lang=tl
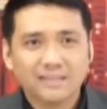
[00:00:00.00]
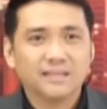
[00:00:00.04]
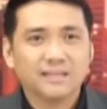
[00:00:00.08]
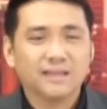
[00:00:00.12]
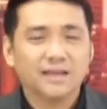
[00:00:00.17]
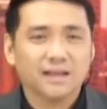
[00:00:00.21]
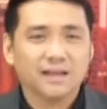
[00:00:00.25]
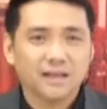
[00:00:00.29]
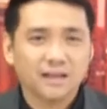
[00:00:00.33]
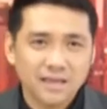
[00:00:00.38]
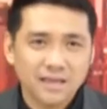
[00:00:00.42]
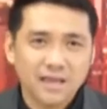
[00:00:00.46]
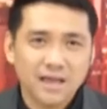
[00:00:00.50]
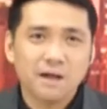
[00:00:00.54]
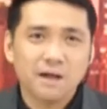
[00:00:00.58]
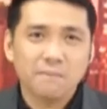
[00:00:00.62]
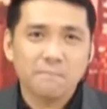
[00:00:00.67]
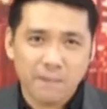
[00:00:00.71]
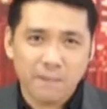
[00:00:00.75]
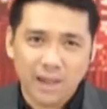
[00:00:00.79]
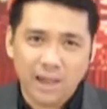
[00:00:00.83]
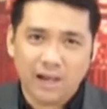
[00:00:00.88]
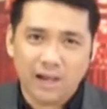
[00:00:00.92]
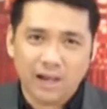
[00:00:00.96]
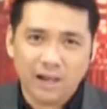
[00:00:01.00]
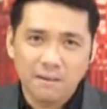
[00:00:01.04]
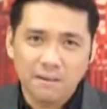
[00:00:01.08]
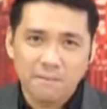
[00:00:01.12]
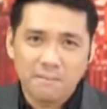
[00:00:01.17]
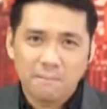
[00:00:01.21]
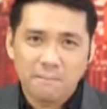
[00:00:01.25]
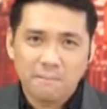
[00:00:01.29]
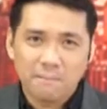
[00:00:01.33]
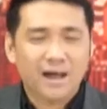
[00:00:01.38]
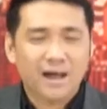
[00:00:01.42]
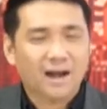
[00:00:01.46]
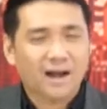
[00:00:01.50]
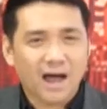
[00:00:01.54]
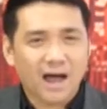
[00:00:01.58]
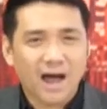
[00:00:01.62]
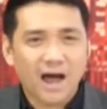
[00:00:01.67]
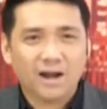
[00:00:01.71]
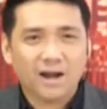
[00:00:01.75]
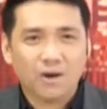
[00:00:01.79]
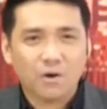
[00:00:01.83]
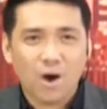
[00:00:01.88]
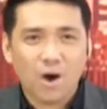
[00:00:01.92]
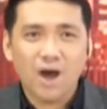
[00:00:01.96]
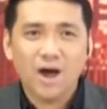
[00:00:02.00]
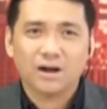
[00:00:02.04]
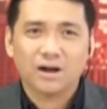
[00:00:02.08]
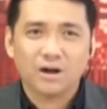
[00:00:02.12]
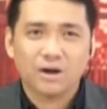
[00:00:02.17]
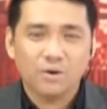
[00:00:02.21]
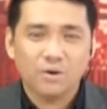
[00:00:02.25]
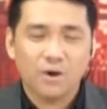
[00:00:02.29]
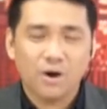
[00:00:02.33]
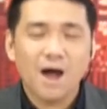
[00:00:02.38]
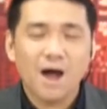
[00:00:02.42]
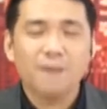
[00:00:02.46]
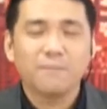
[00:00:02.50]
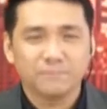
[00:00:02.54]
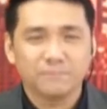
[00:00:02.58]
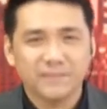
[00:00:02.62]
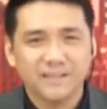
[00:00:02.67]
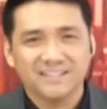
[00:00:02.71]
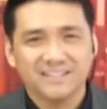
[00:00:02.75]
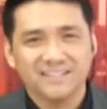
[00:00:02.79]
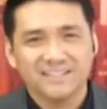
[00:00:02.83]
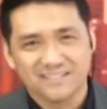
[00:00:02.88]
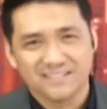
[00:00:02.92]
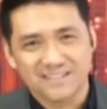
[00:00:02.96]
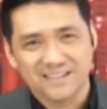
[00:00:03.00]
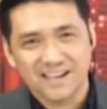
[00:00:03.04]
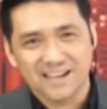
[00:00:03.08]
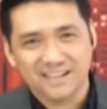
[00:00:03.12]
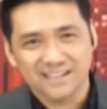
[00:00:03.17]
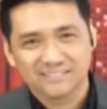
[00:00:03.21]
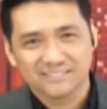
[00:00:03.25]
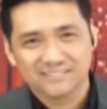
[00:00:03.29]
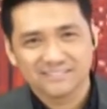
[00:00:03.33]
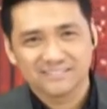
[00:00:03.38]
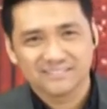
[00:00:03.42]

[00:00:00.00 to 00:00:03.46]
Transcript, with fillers: iring ang bell para araw-araw updated ka.